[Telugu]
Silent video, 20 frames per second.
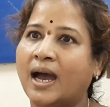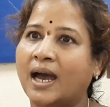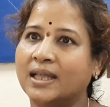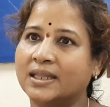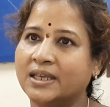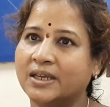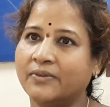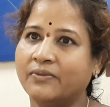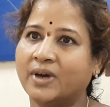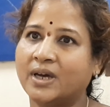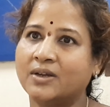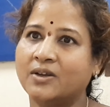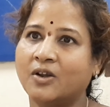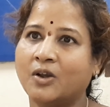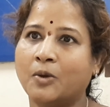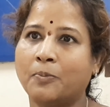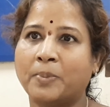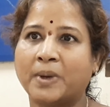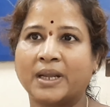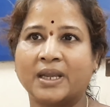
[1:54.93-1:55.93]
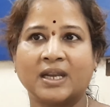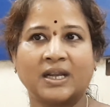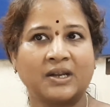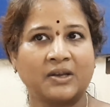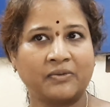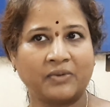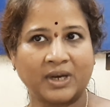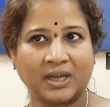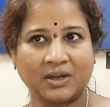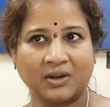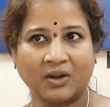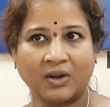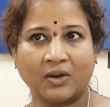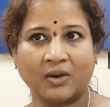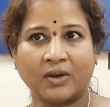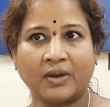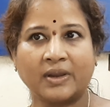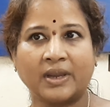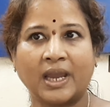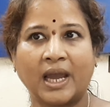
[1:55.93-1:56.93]
అదే వార్డులో పన్నెండవ వార్డులో
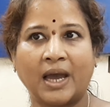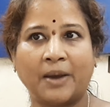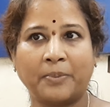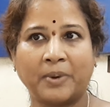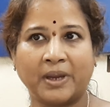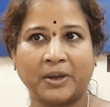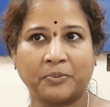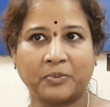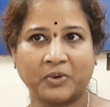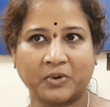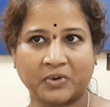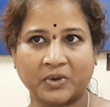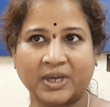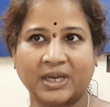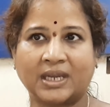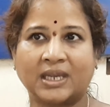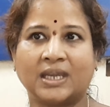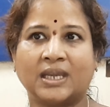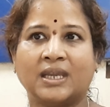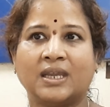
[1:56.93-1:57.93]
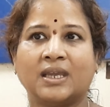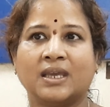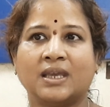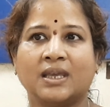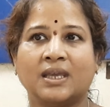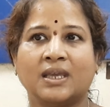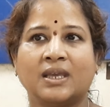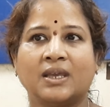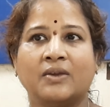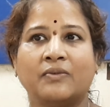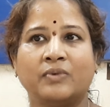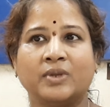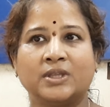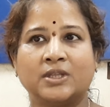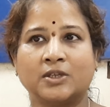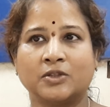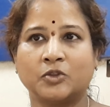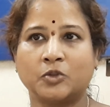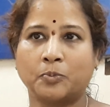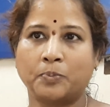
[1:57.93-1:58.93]
యాభై ముగ్గురికి
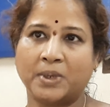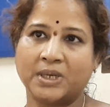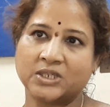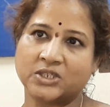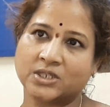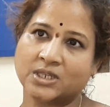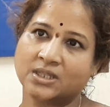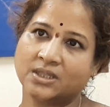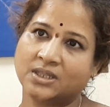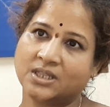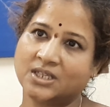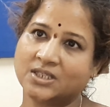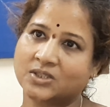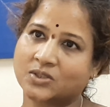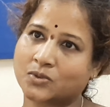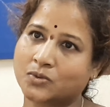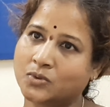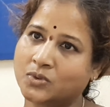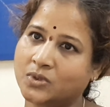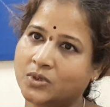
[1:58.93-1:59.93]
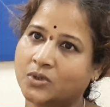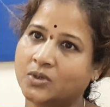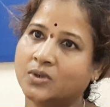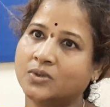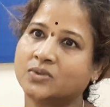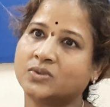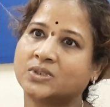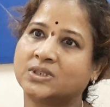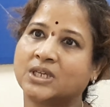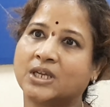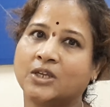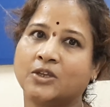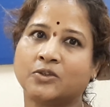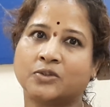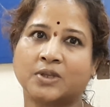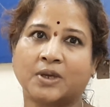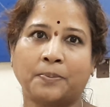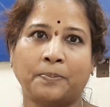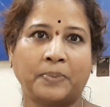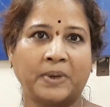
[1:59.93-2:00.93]
వితంతు పెన్షన్ తీసుకుంటూ
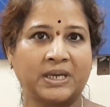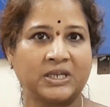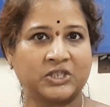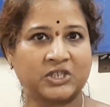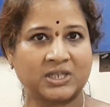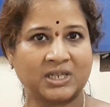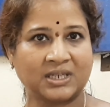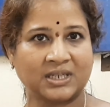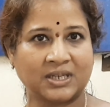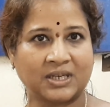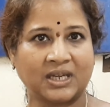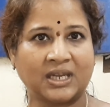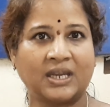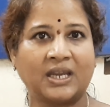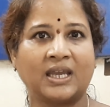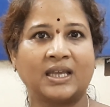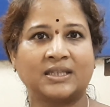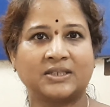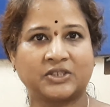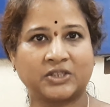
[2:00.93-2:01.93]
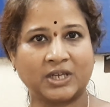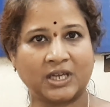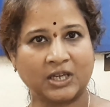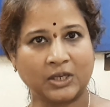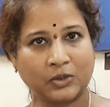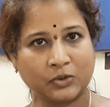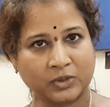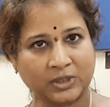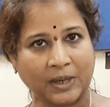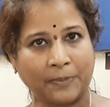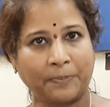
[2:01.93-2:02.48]
చేయుత పెన్షన్కి చేయుత